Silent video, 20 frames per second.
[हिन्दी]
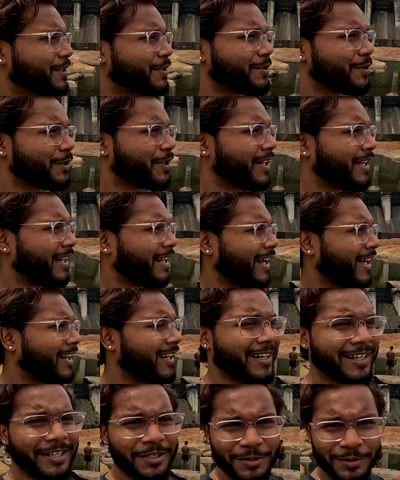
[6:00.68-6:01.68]
जो कनाल
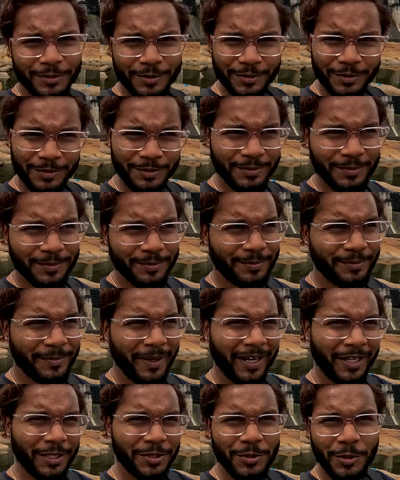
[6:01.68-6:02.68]
है ना जो
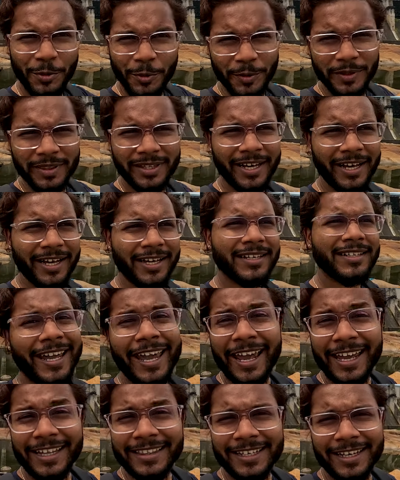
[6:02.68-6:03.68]
पानी छोड़ता है
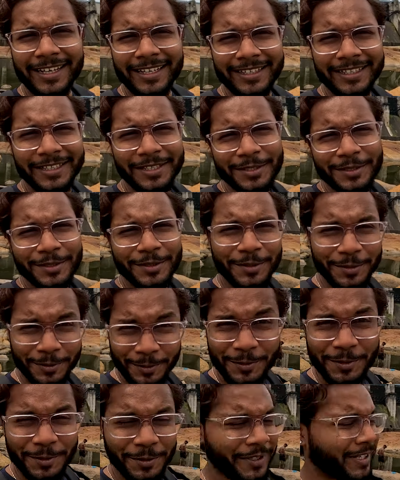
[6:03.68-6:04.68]
खेत के लिए
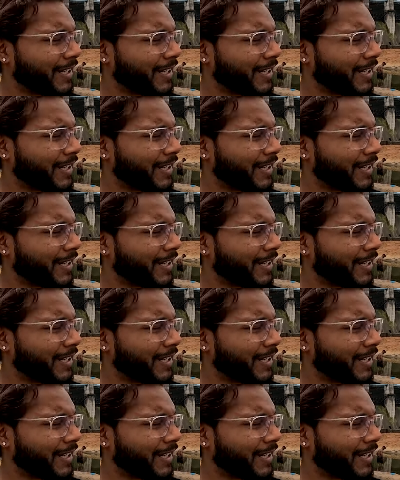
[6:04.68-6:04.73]
उसको